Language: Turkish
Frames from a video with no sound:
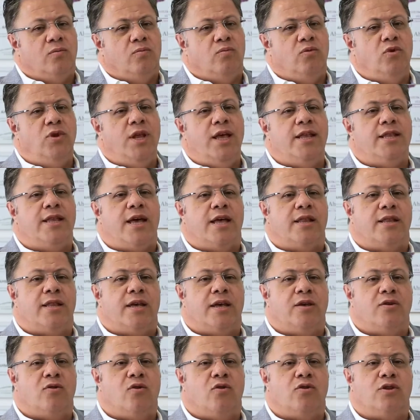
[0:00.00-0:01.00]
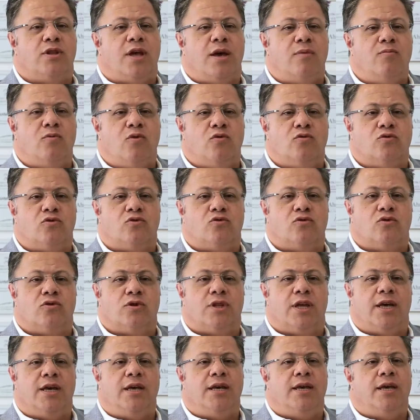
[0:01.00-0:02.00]
Bu nedenle yöntem
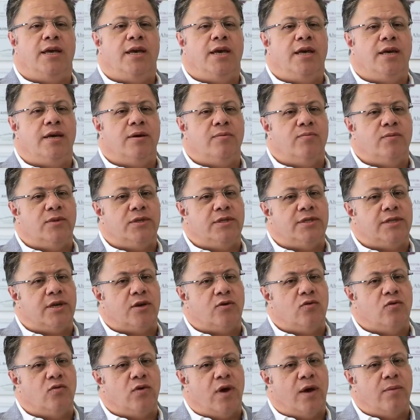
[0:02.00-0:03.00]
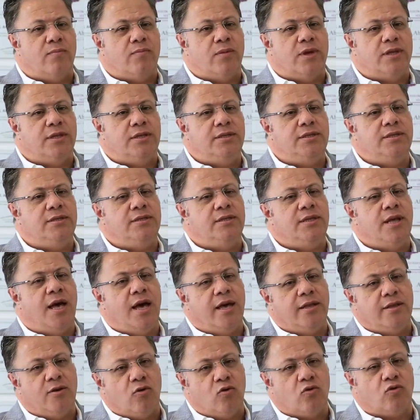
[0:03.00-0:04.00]
konusunda hekiminize güvenmeniz
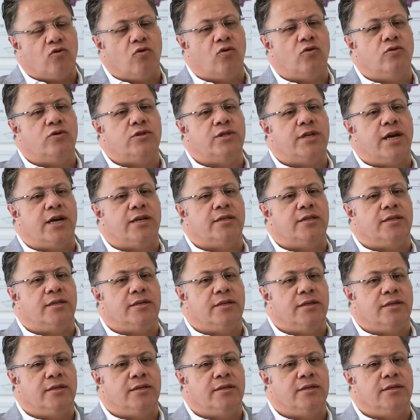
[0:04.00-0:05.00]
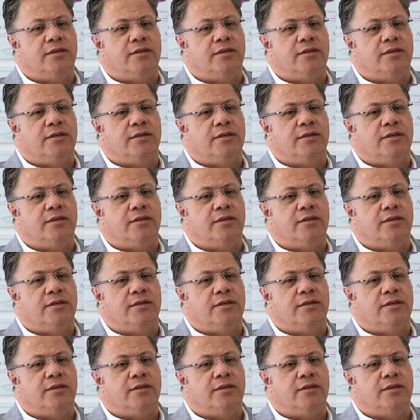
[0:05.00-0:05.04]
daha doğru olacaktır